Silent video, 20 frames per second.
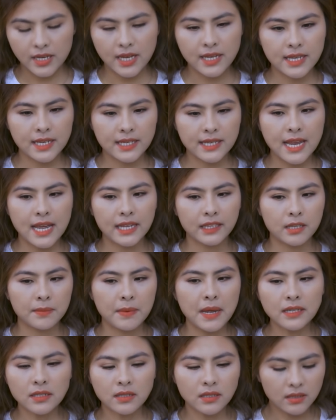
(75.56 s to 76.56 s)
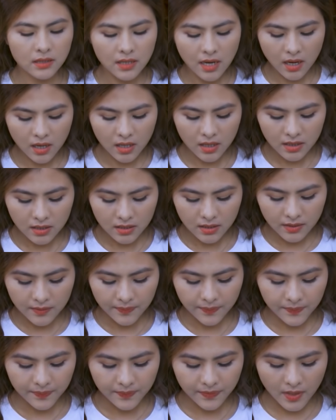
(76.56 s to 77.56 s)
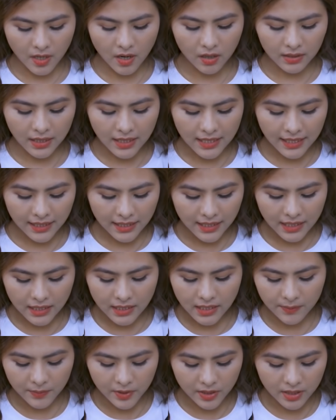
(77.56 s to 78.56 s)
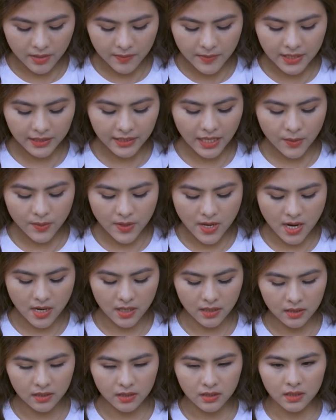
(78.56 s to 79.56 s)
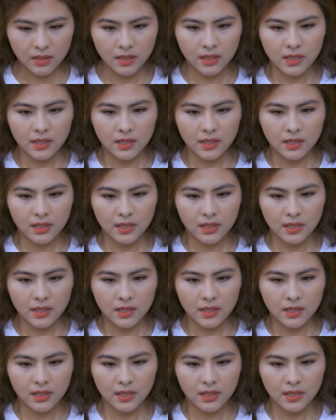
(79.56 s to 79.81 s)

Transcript: Còn về việc nhà thì bác đừng lo Con đã đăng ký người giúp việc theo giờ rồi